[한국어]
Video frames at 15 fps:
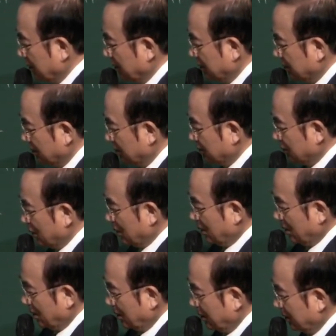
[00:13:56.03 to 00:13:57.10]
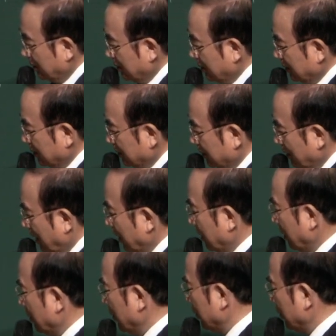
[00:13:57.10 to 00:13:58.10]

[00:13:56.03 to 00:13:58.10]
이제 뭐냐. 그 아담의